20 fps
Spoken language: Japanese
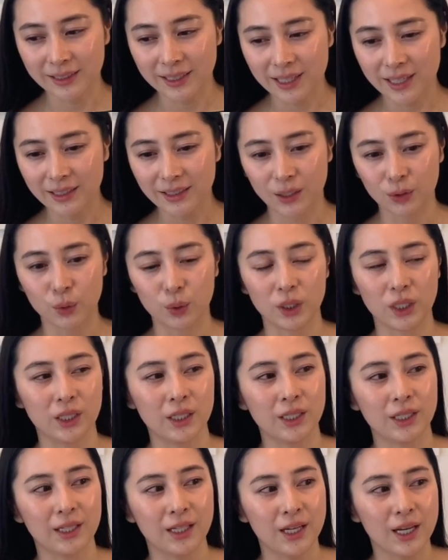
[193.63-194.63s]
えた時
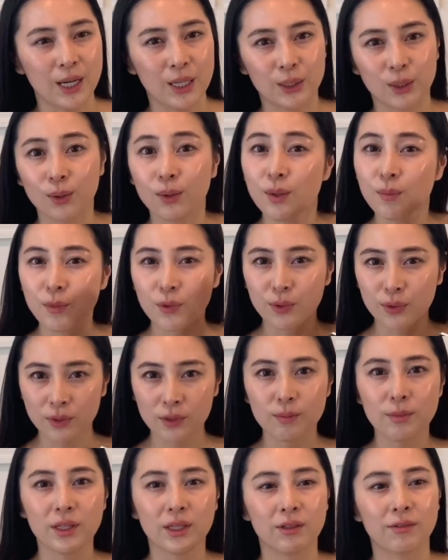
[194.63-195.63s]
に、それも含
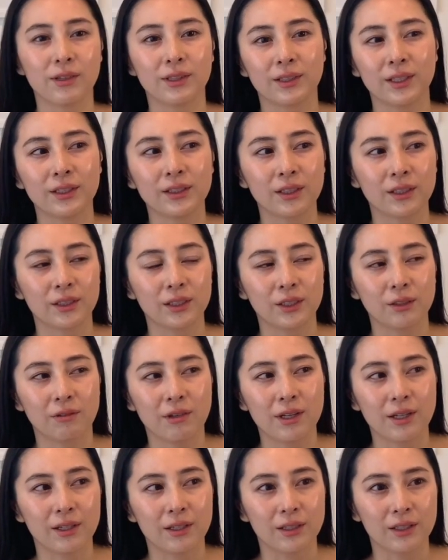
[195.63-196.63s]
めて私たち
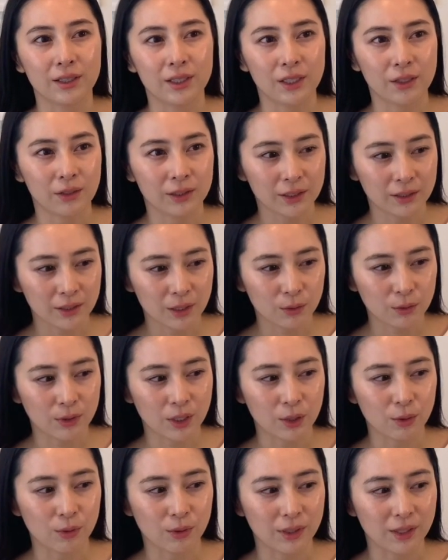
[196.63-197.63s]
は幸せなのだ
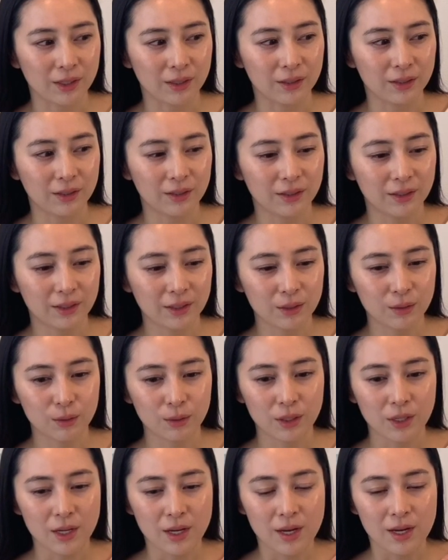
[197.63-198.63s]
ろうかっていう、
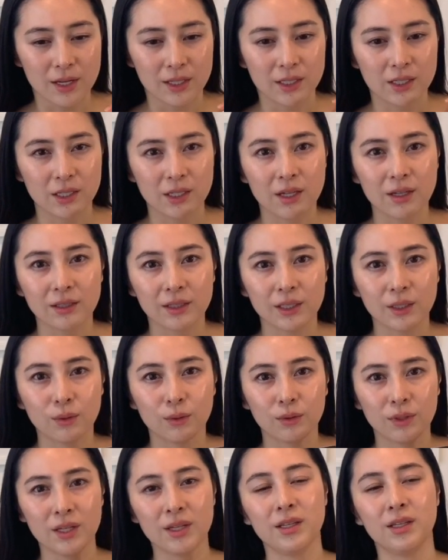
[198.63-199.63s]
幸せの
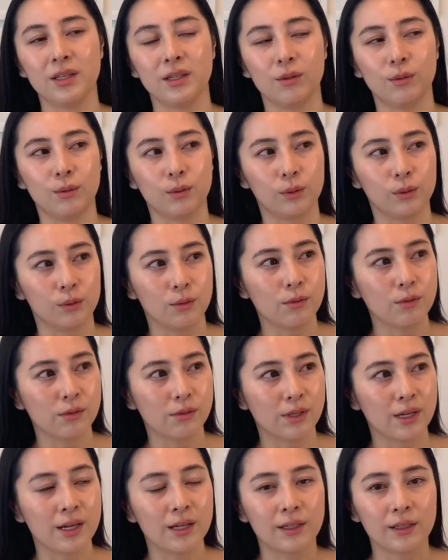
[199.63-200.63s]
定義をすごく
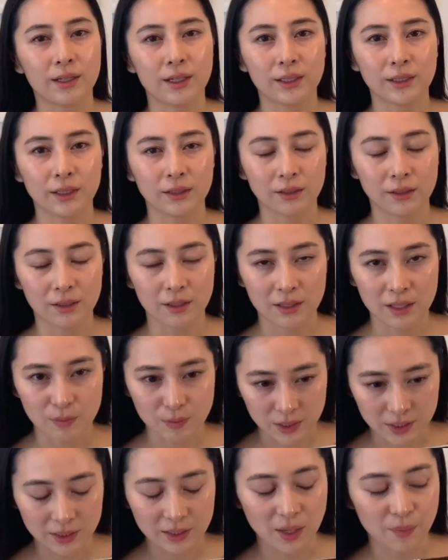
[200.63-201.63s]
考えさせられま
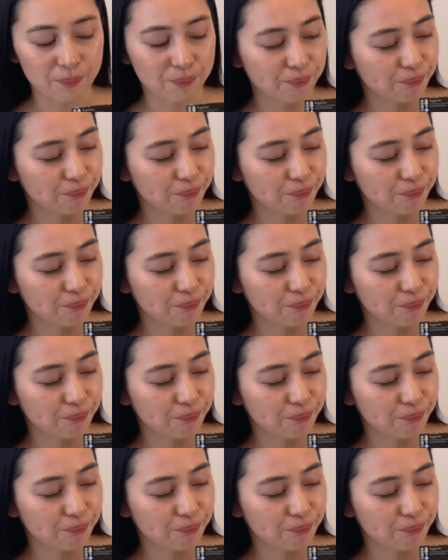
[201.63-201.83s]
した。